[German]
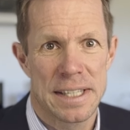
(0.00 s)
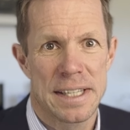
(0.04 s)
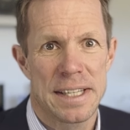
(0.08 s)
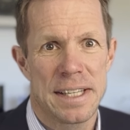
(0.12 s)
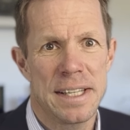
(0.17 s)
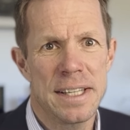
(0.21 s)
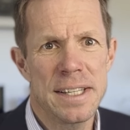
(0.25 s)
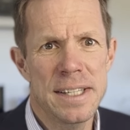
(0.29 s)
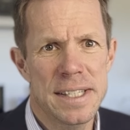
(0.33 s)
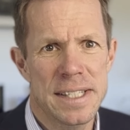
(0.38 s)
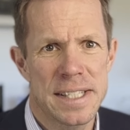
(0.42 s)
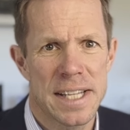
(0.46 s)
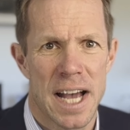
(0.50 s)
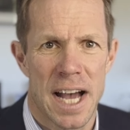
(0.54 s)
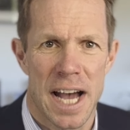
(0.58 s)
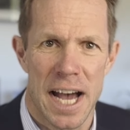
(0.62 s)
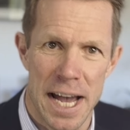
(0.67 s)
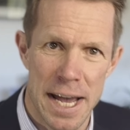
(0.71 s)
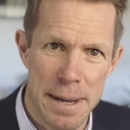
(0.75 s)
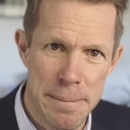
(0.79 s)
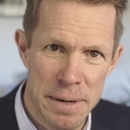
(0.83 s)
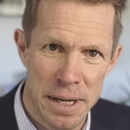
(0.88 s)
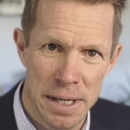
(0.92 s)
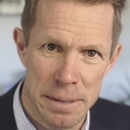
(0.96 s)
ist der
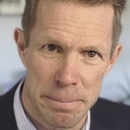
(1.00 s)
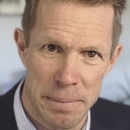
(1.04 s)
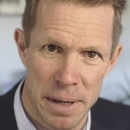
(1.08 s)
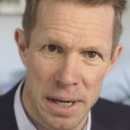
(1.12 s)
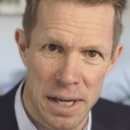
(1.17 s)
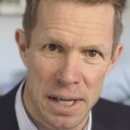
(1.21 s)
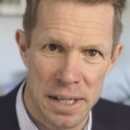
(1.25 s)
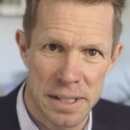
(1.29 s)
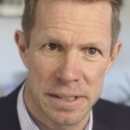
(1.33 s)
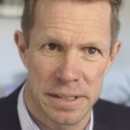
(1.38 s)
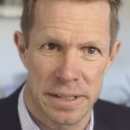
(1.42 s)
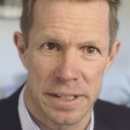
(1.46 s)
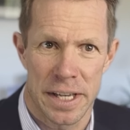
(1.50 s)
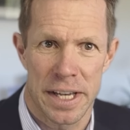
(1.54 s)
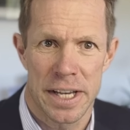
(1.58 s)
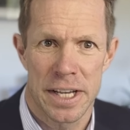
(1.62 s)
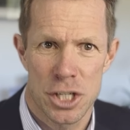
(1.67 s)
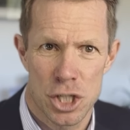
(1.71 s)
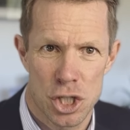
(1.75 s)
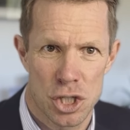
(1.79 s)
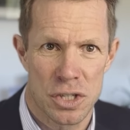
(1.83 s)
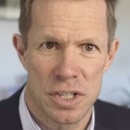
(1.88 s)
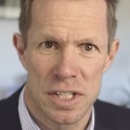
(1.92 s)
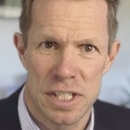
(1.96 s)
Heimatmarkt der
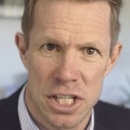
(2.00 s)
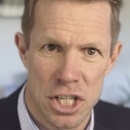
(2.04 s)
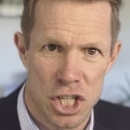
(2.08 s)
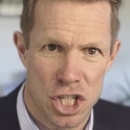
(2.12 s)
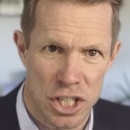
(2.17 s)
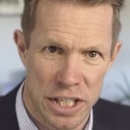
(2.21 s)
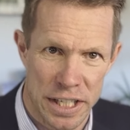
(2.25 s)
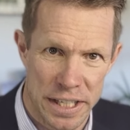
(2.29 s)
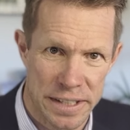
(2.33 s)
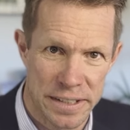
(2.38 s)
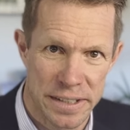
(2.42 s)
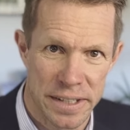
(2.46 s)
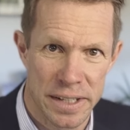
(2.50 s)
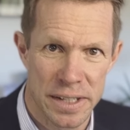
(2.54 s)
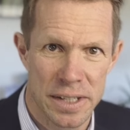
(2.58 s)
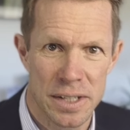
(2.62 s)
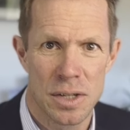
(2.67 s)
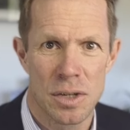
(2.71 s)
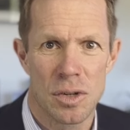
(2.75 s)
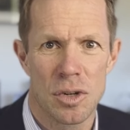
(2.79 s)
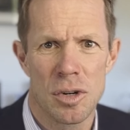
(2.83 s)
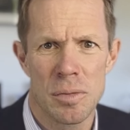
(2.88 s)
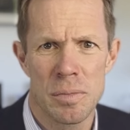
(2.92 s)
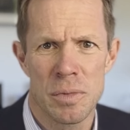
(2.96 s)
Schlüssel schlechthin,
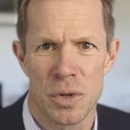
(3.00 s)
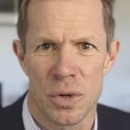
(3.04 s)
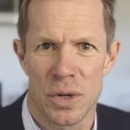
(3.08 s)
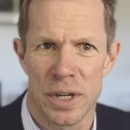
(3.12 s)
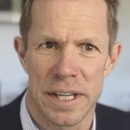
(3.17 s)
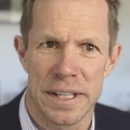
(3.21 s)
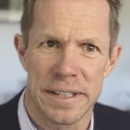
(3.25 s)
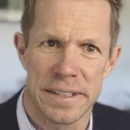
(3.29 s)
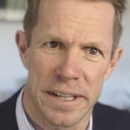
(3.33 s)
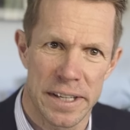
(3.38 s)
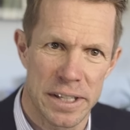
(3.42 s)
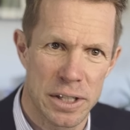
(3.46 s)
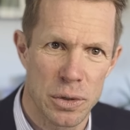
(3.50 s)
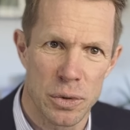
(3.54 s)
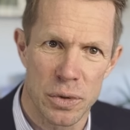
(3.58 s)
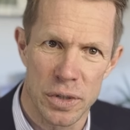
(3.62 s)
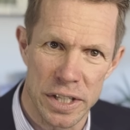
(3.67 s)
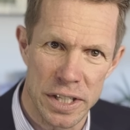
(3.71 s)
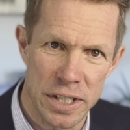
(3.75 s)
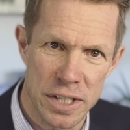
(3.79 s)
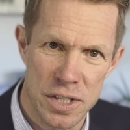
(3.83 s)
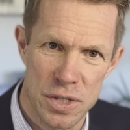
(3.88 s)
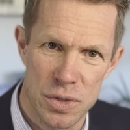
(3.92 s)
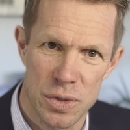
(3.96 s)
um neue
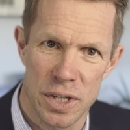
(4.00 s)
Technologien zu